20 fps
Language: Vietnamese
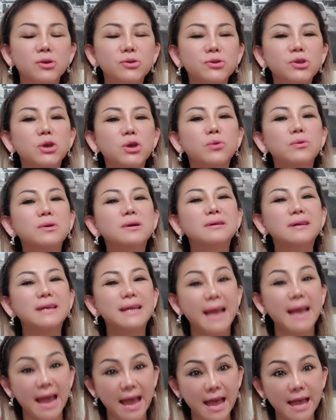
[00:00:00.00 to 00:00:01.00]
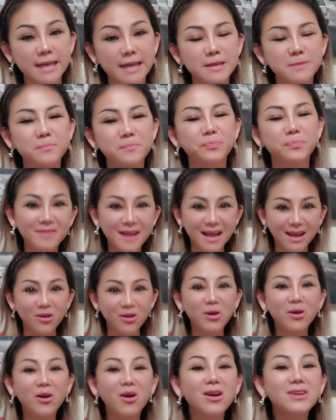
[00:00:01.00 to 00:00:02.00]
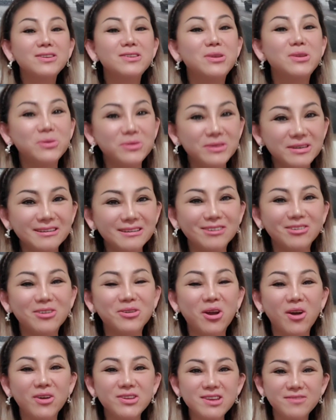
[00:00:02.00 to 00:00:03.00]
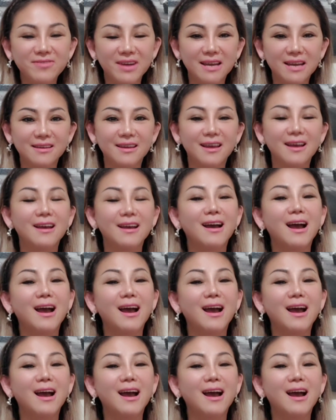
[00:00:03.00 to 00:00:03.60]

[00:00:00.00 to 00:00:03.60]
Nhiều người ngại, và có nhiều người còn nói như vậy,